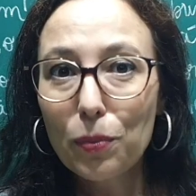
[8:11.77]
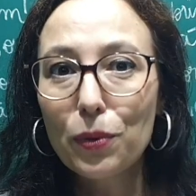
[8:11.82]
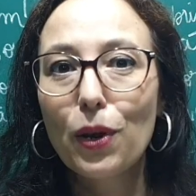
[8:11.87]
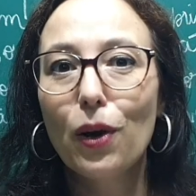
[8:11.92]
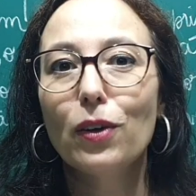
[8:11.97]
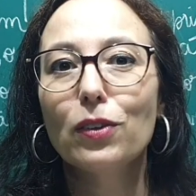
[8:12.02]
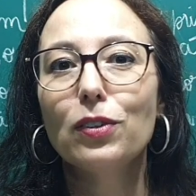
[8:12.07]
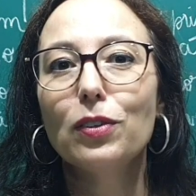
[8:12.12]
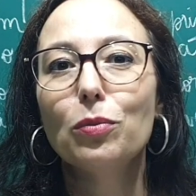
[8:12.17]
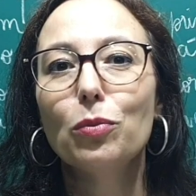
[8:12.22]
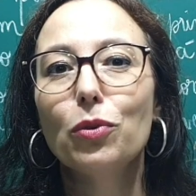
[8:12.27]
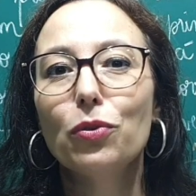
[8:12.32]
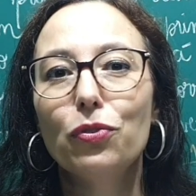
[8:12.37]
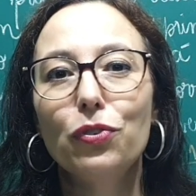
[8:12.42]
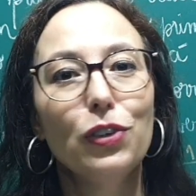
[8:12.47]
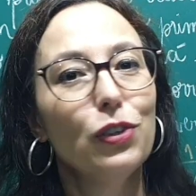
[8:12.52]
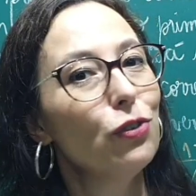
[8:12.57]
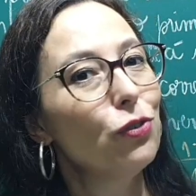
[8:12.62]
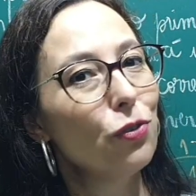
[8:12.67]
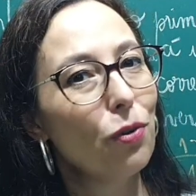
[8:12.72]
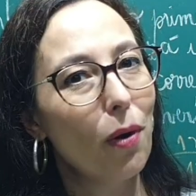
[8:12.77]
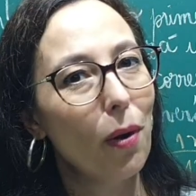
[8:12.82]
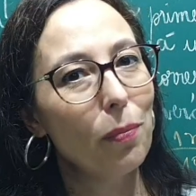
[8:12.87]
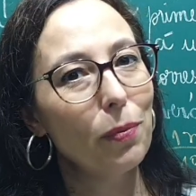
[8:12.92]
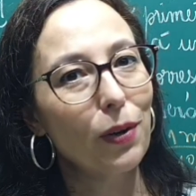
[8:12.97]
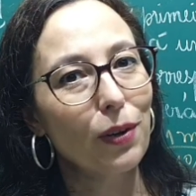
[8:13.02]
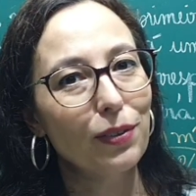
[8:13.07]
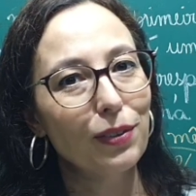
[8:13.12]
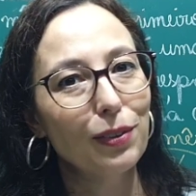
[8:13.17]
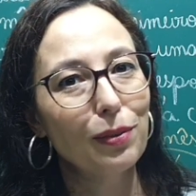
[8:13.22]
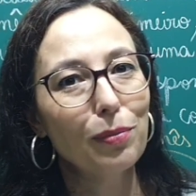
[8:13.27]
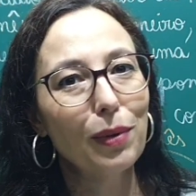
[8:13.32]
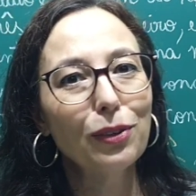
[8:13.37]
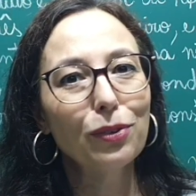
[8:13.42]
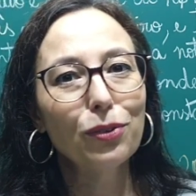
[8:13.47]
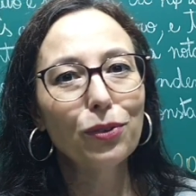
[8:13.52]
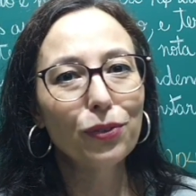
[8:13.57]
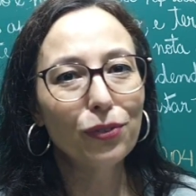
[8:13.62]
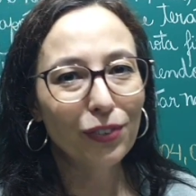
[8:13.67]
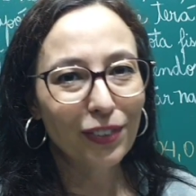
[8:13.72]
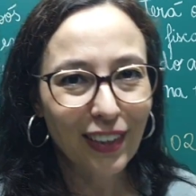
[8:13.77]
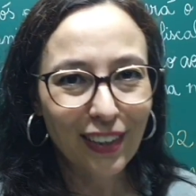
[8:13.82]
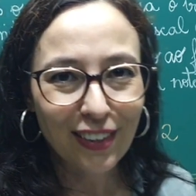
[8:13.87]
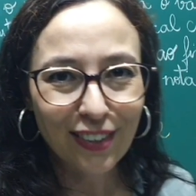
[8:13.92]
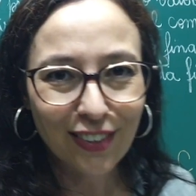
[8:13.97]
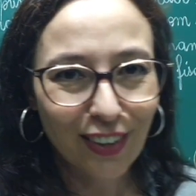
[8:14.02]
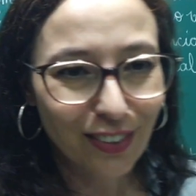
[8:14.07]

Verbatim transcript: próximo vídeo ou a próxima dúvida.